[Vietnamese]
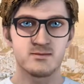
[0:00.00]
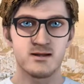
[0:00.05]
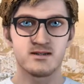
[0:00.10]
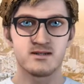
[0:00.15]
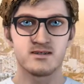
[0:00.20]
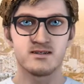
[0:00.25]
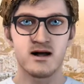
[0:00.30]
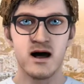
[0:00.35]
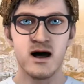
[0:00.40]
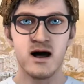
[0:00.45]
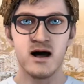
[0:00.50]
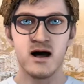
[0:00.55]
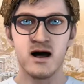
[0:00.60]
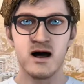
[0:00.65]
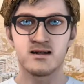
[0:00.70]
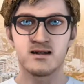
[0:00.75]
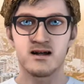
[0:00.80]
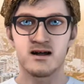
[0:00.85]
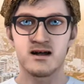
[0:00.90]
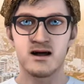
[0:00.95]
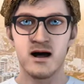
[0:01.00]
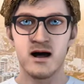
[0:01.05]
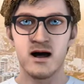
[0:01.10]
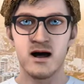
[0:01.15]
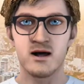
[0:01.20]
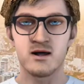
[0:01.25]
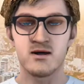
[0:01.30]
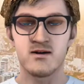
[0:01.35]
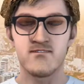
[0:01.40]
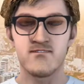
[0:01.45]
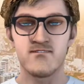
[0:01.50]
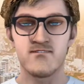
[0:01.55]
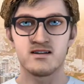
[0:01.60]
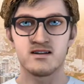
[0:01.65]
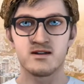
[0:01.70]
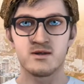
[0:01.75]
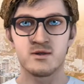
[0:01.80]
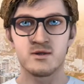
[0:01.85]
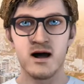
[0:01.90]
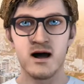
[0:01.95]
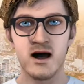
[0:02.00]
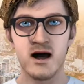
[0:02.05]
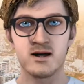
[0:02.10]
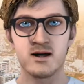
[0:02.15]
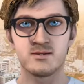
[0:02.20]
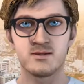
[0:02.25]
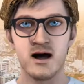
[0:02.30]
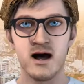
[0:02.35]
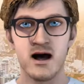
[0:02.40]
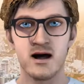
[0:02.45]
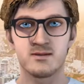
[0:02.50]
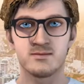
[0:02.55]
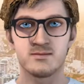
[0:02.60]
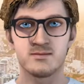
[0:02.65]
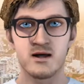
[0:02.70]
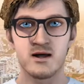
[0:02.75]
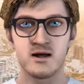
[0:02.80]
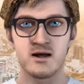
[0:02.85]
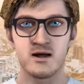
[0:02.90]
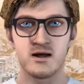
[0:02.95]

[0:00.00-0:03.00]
T H E T H A O V A N H O A V N.